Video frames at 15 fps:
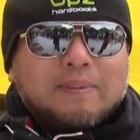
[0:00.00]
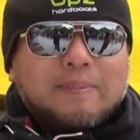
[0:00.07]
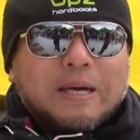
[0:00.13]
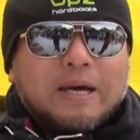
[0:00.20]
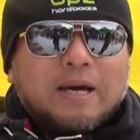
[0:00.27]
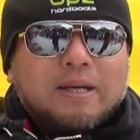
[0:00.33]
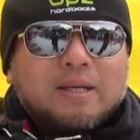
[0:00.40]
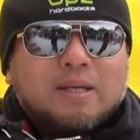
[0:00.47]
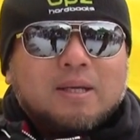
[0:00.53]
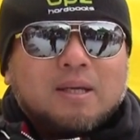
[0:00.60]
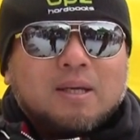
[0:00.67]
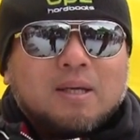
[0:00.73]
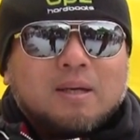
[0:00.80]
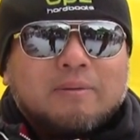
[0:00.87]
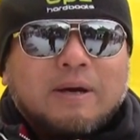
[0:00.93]
まあ、やは
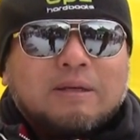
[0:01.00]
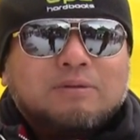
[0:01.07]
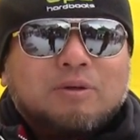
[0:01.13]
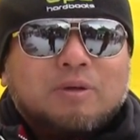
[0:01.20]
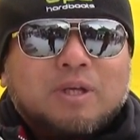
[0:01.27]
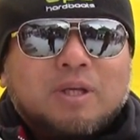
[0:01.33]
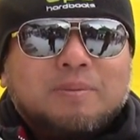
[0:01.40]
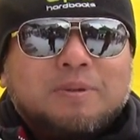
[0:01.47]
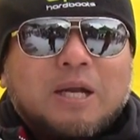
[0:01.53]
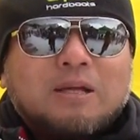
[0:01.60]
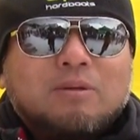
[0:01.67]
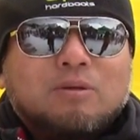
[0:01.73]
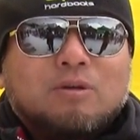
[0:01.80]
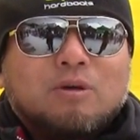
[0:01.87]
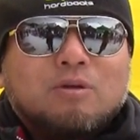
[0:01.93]
り
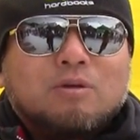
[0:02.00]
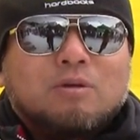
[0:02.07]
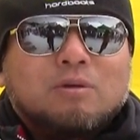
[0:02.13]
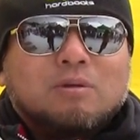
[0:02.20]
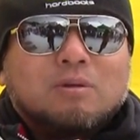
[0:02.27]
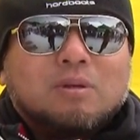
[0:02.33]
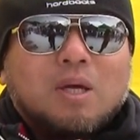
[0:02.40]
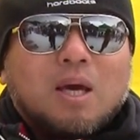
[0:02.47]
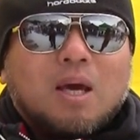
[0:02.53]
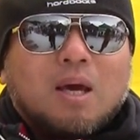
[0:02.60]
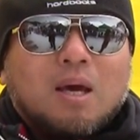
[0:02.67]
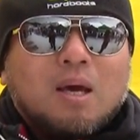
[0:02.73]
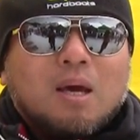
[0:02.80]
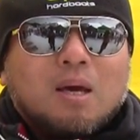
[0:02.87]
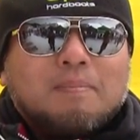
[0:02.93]
ファクトリーブランドということ
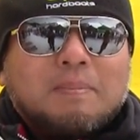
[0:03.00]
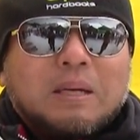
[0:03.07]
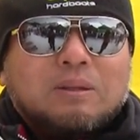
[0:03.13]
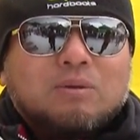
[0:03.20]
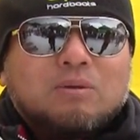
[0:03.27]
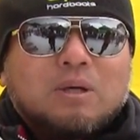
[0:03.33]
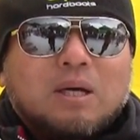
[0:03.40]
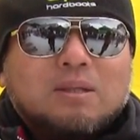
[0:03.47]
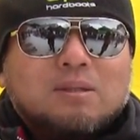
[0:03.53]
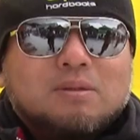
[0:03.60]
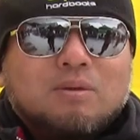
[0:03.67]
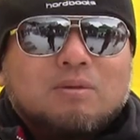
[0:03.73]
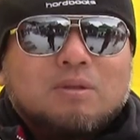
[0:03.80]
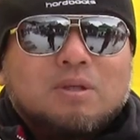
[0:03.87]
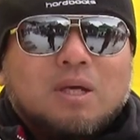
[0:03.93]
で、まあ、特
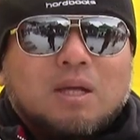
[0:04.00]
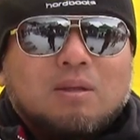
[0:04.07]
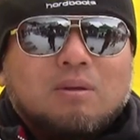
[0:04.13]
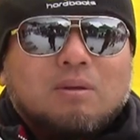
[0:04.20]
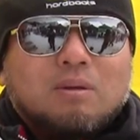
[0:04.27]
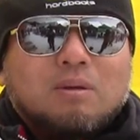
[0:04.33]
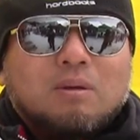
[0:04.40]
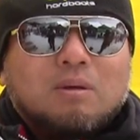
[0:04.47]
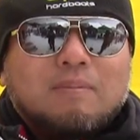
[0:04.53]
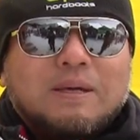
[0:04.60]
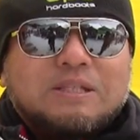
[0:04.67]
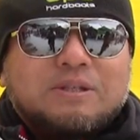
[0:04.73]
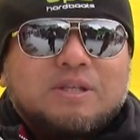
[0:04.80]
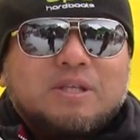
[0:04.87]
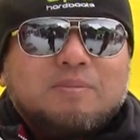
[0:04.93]
特にあと、
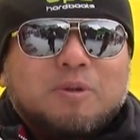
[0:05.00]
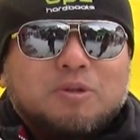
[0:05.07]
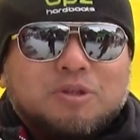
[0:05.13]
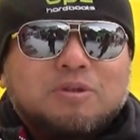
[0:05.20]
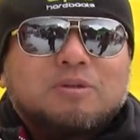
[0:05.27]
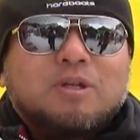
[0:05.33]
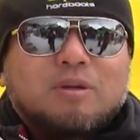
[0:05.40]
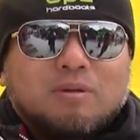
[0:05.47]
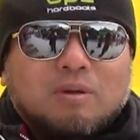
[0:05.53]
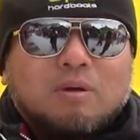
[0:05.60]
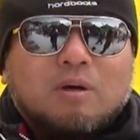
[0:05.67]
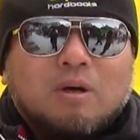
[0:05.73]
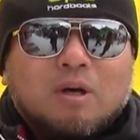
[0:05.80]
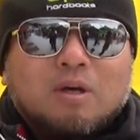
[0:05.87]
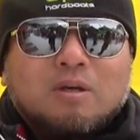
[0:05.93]
まあ、スキーも作ってる
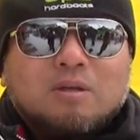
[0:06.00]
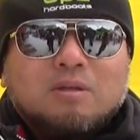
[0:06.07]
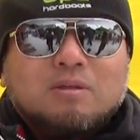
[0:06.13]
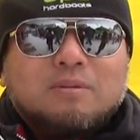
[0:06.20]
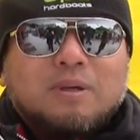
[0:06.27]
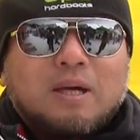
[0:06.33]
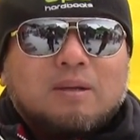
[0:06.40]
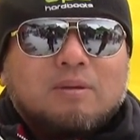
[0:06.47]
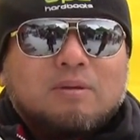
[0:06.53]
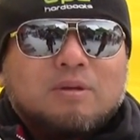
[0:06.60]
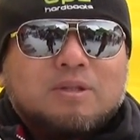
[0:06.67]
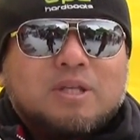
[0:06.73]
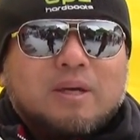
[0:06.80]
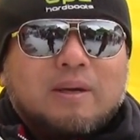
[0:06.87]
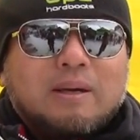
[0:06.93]
というブランド
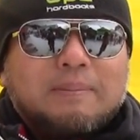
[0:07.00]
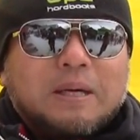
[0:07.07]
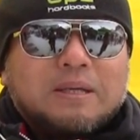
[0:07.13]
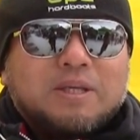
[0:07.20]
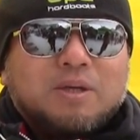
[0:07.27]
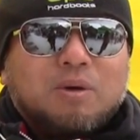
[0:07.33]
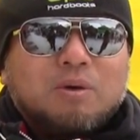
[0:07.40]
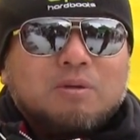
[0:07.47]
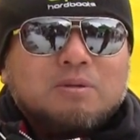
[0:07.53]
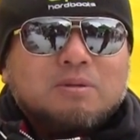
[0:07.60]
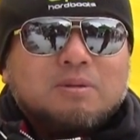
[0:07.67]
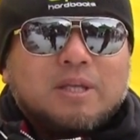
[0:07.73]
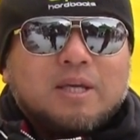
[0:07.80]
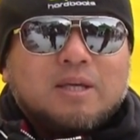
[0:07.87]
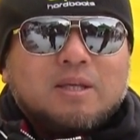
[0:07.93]
としては、まあ、基
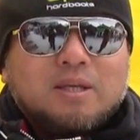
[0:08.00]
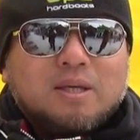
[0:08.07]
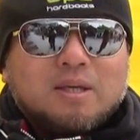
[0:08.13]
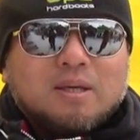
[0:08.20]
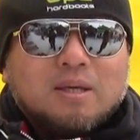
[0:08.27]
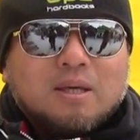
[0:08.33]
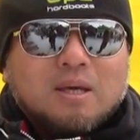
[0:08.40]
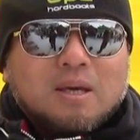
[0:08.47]
本的に、